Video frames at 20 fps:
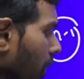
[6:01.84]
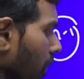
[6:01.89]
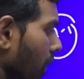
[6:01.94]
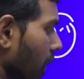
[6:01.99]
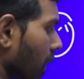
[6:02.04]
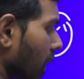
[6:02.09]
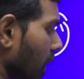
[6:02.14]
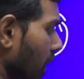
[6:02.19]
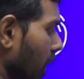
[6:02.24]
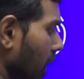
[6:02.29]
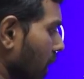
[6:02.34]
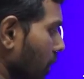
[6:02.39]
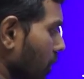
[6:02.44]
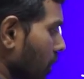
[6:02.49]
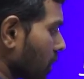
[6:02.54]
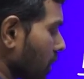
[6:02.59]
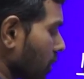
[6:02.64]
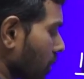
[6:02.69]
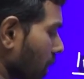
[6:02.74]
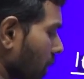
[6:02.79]
ఓకేనా
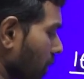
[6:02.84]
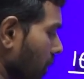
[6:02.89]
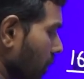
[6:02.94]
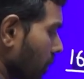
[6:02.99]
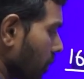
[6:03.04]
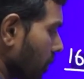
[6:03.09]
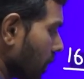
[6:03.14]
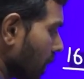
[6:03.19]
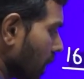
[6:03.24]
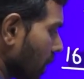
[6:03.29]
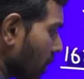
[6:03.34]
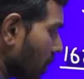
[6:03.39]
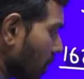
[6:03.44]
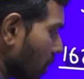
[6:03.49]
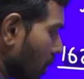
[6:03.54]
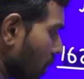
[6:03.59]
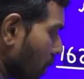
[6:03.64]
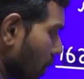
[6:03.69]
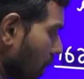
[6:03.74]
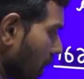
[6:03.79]
ఇదేమొచ్చింది మనకు
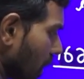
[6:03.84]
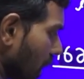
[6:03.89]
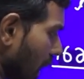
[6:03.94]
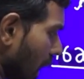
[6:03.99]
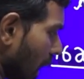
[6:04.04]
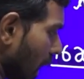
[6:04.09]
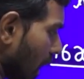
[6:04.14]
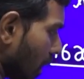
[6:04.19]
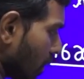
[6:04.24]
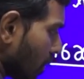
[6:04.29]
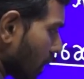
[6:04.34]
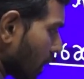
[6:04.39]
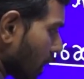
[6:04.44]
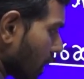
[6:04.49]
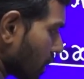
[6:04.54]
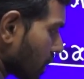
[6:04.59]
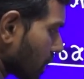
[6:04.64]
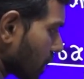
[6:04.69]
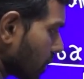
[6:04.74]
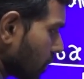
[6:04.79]
ఓల్డ్
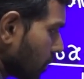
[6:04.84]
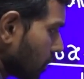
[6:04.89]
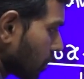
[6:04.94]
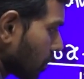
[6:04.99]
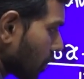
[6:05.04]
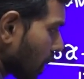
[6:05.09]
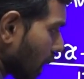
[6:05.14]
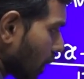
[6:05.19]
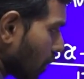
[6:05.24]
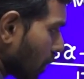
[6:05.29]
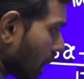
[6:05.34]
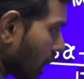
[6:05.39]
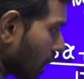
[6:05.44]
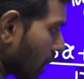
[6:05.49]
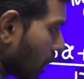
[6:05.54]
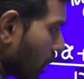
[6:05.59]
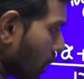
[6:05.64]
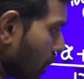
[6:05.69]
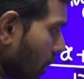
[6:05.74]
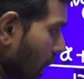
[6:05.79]
యావరేజ్ మరి
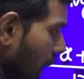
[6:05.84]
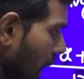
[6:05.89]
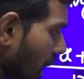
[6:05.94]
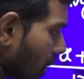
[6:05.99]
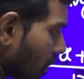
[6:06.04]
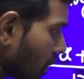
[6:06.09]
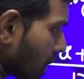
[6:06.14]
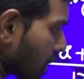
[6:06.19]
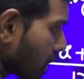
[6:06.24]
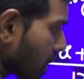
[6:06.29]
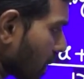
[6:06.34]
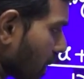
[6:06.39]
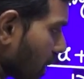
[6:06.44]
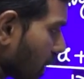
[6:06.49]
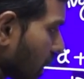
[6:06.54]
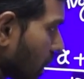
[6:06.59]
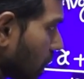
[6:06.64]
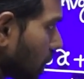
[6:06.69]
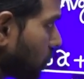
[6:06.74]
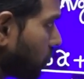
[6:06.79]
న్యూ యావరేజ్ అన్నాడు
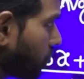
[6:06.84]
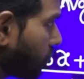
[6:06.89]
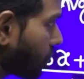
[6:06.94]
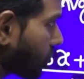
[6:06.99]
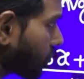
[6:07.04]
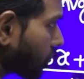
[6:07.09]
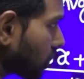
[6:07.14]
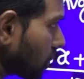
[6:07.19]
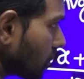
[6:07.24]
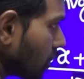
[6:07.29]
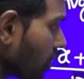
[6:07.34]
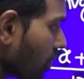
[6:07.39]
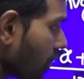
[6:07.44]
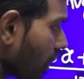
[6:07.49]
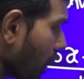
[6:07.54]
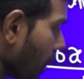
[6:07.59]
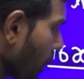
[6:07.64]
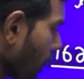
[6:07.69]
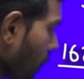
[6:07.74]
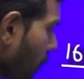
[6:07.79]
కదా
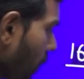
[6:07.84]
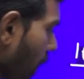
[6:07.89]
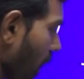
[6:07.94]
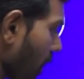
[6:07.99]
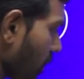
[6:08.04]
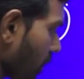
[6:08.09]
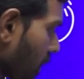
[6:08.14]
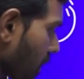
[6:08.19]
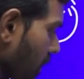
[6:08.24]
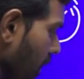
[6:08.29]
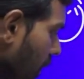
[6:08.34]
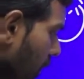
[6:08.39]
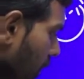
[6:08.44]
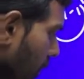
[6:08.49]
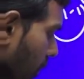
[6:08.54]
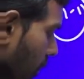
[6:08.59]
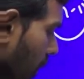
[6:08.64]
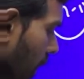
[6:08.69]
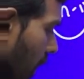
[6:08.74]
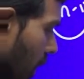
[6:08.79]
న్యూ యావరేజ్ అన్నాడు
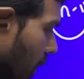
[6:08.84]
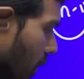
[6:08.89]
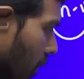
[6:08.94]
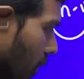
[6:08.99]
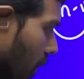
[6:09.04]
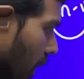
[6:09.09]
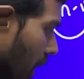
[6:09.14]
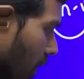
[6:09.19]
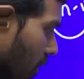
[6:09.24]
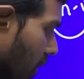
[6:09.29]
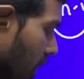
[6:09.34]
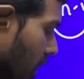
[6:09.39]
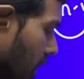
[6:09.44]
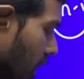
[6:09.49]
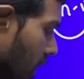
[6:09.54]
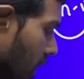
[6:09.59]
న్యూ యావరేజ్